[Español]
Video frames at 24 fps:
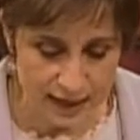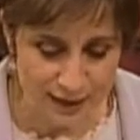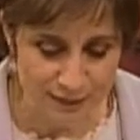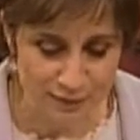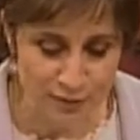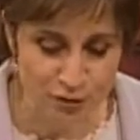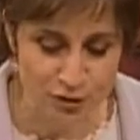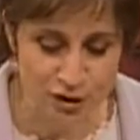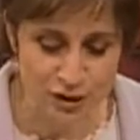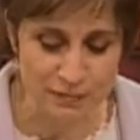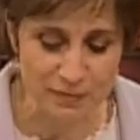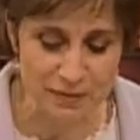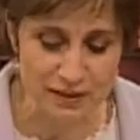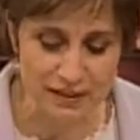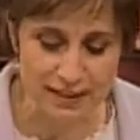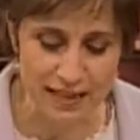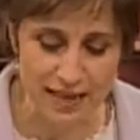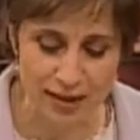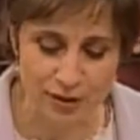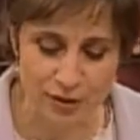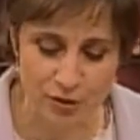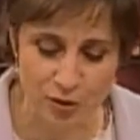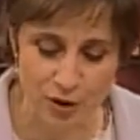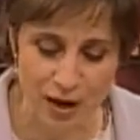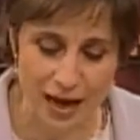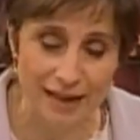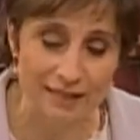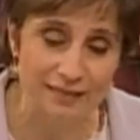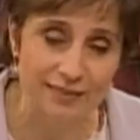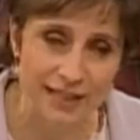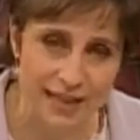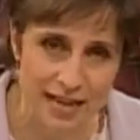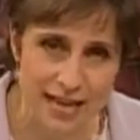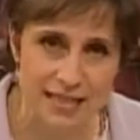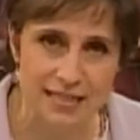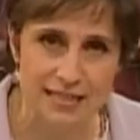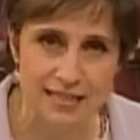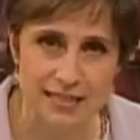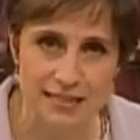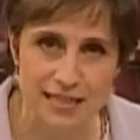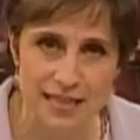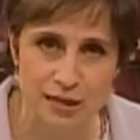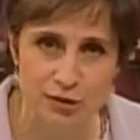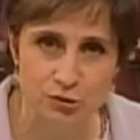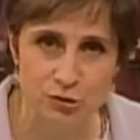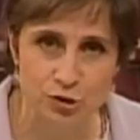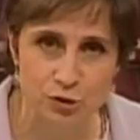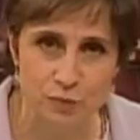Hemos invitado a
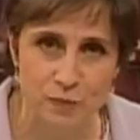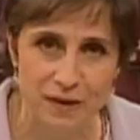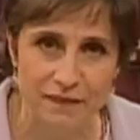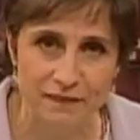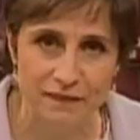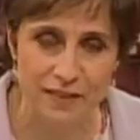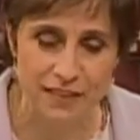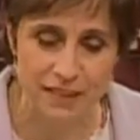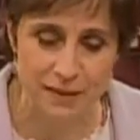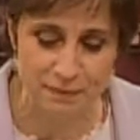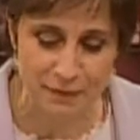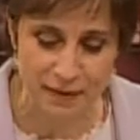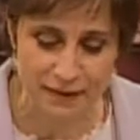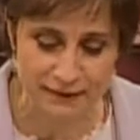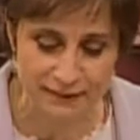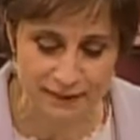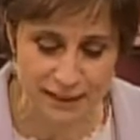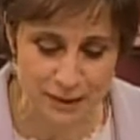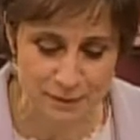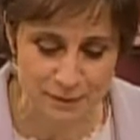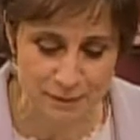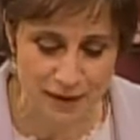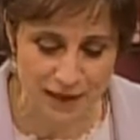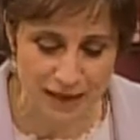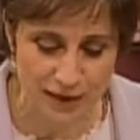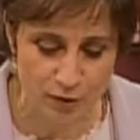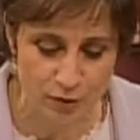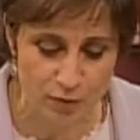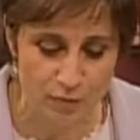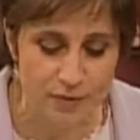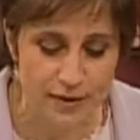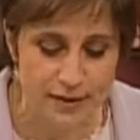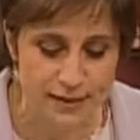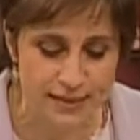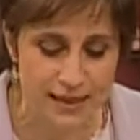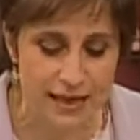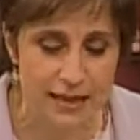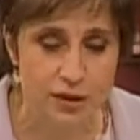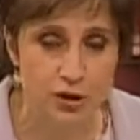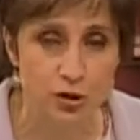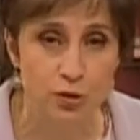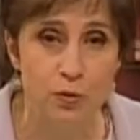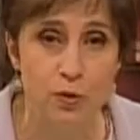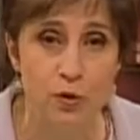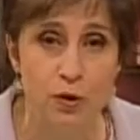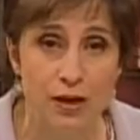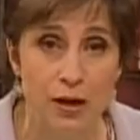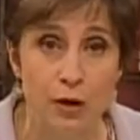tres de estos participantes para conversar
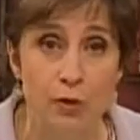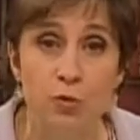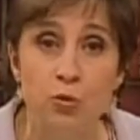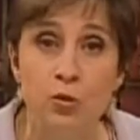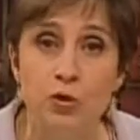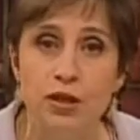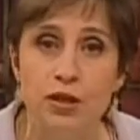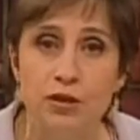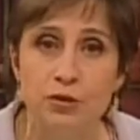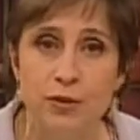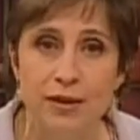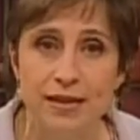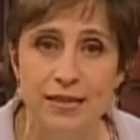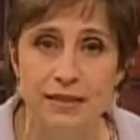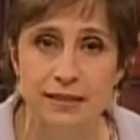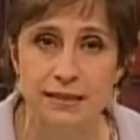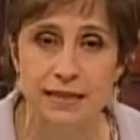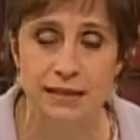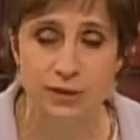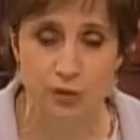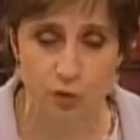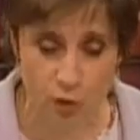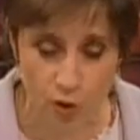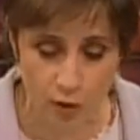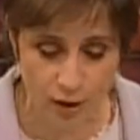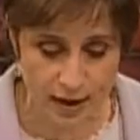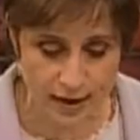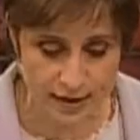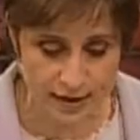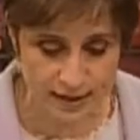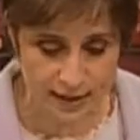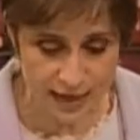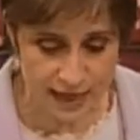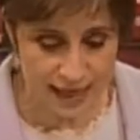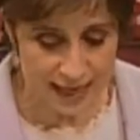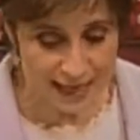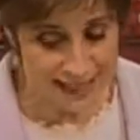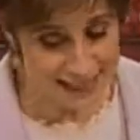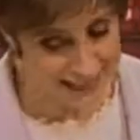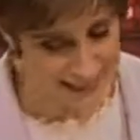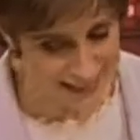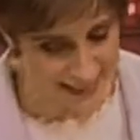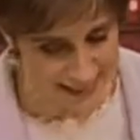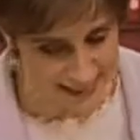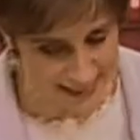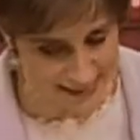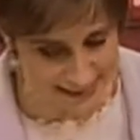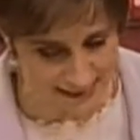sobre lo que ha ocurrido en estas horas
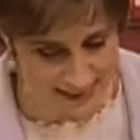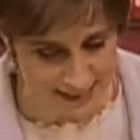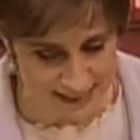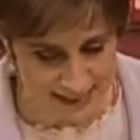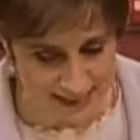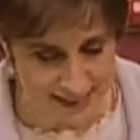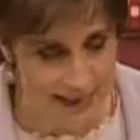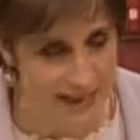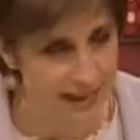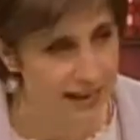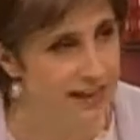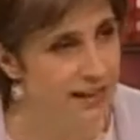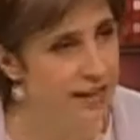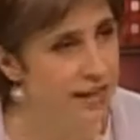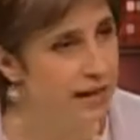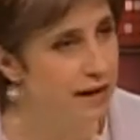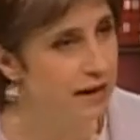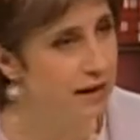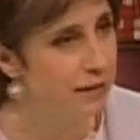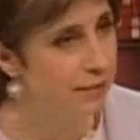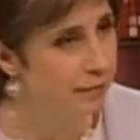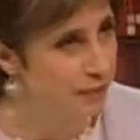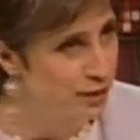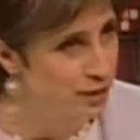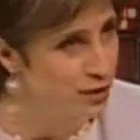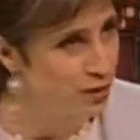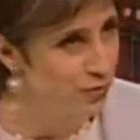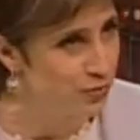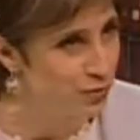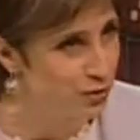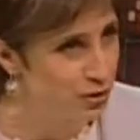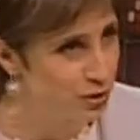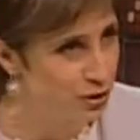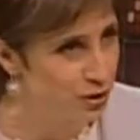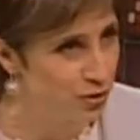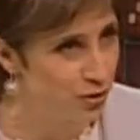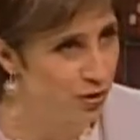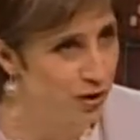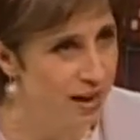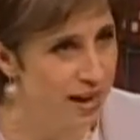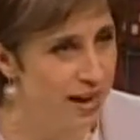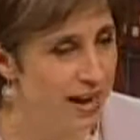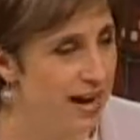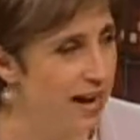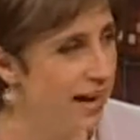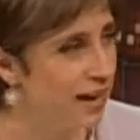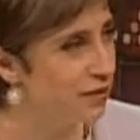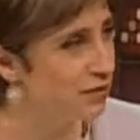y en este día y le aprecio mucho
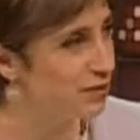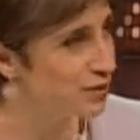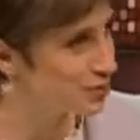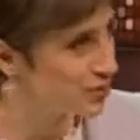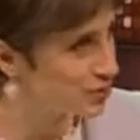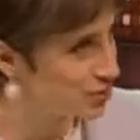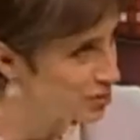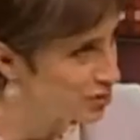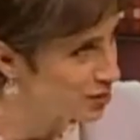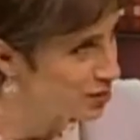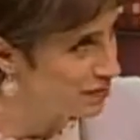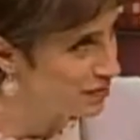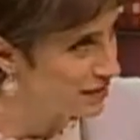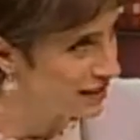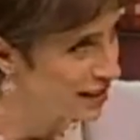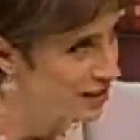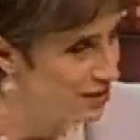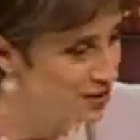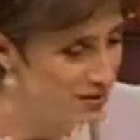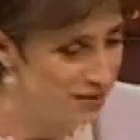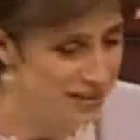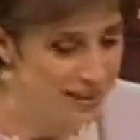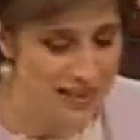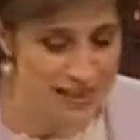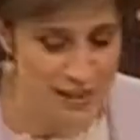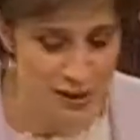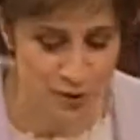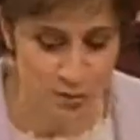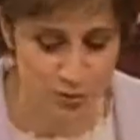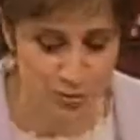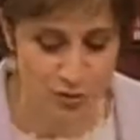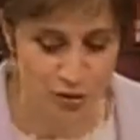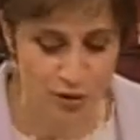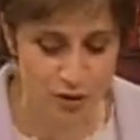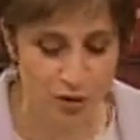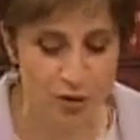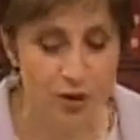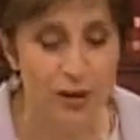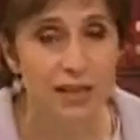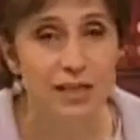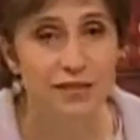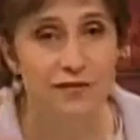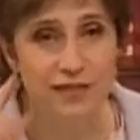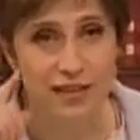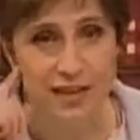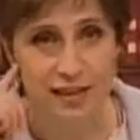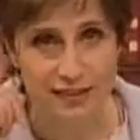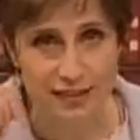a nuestros dos invitados en el estudio
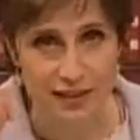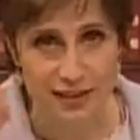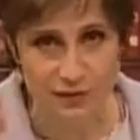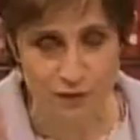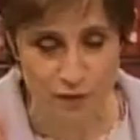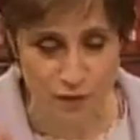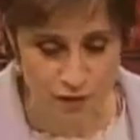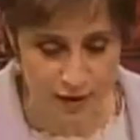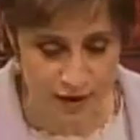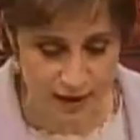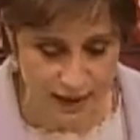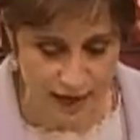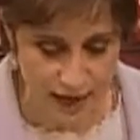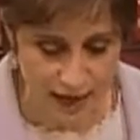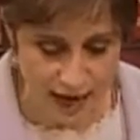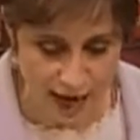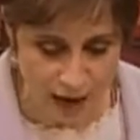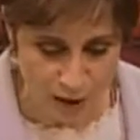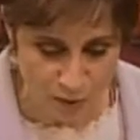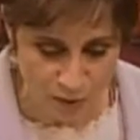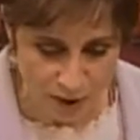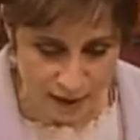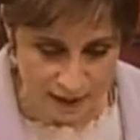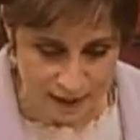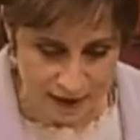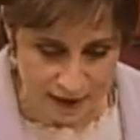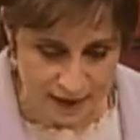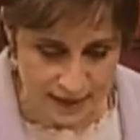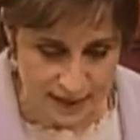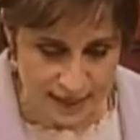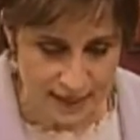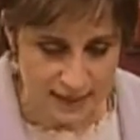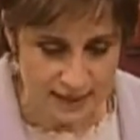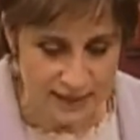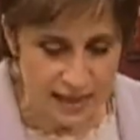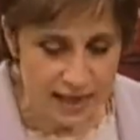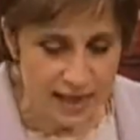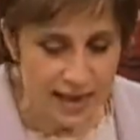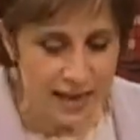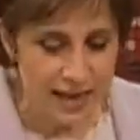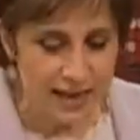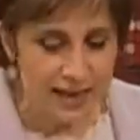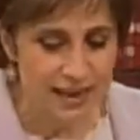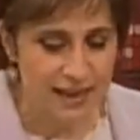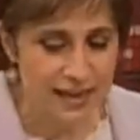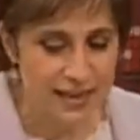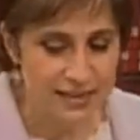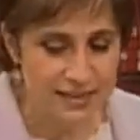y vía telefónica a una de ellas.
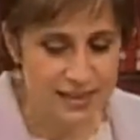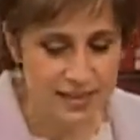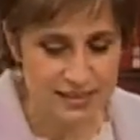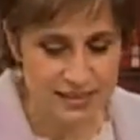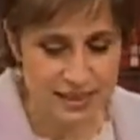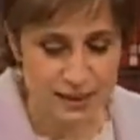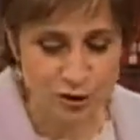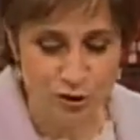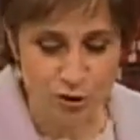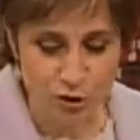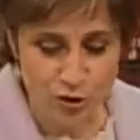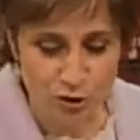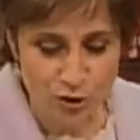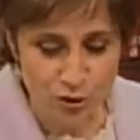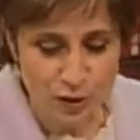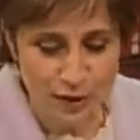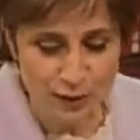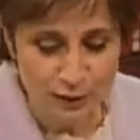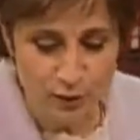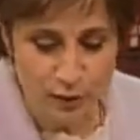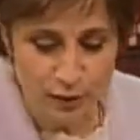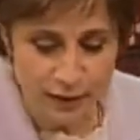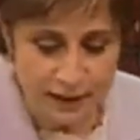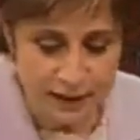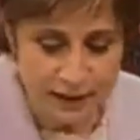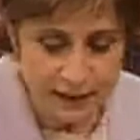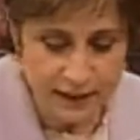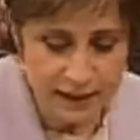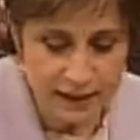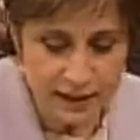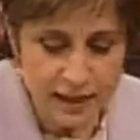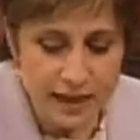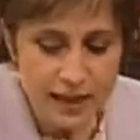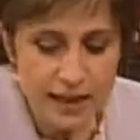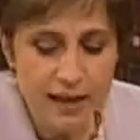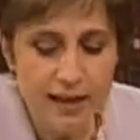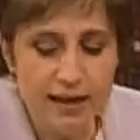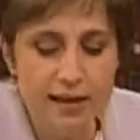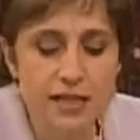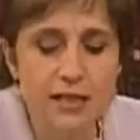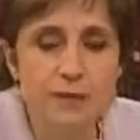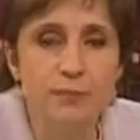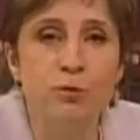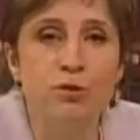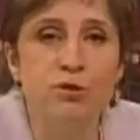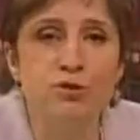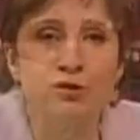Gracias Antonio Atolini, él es